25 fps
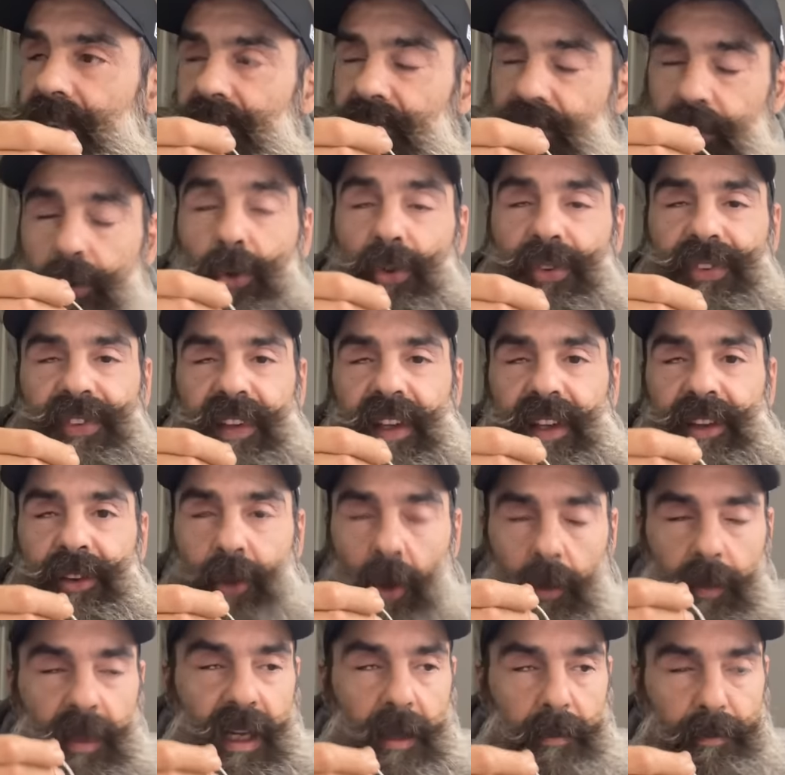Sur ces
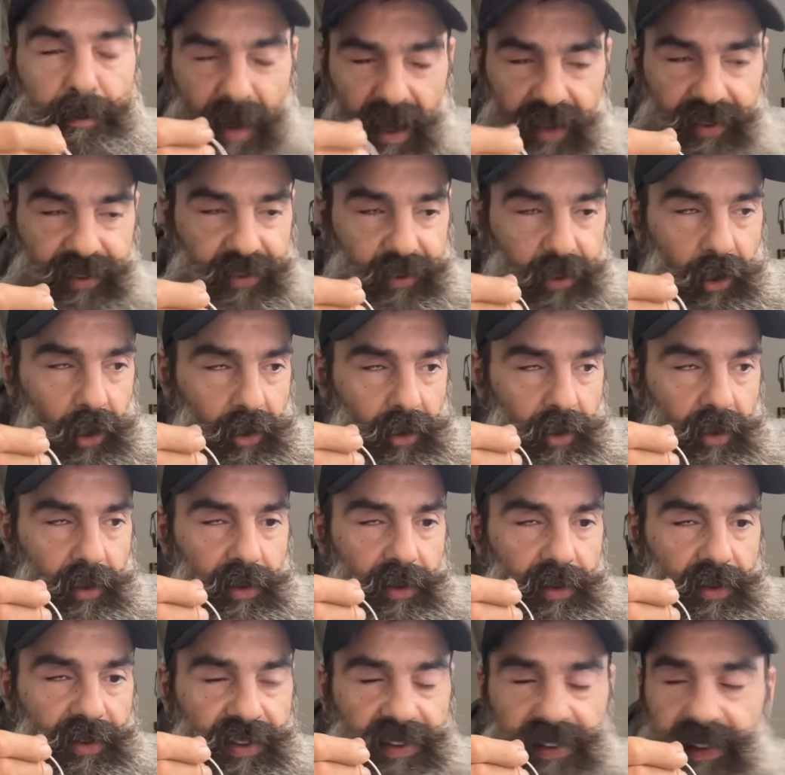2000
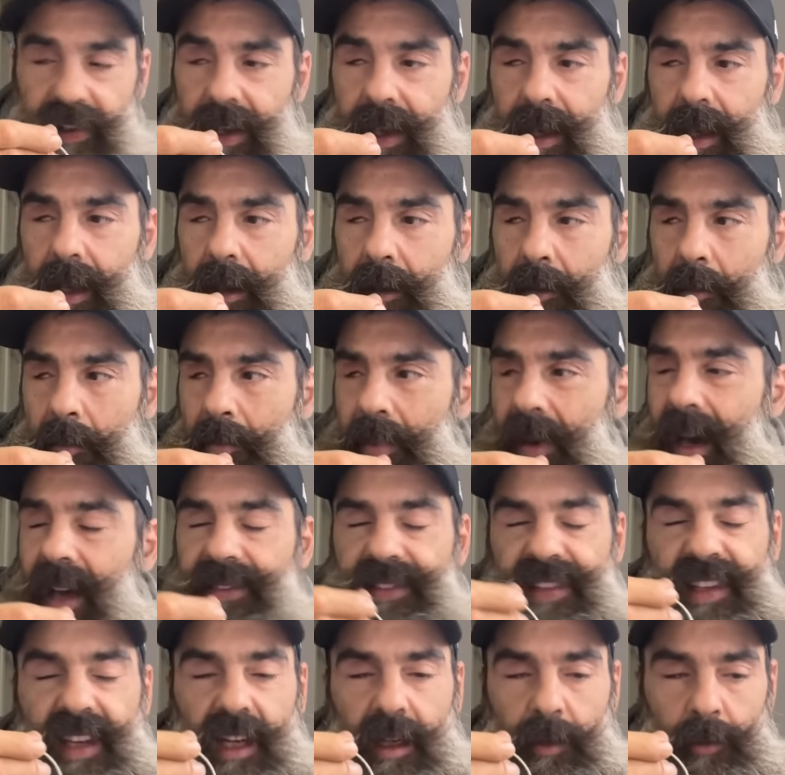personnes, c'est
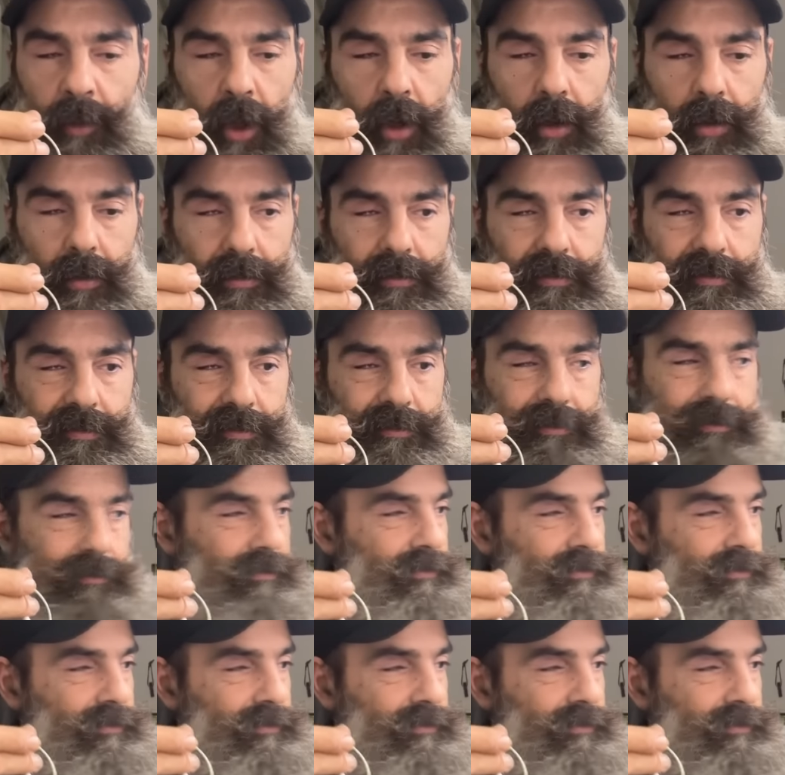pratiquement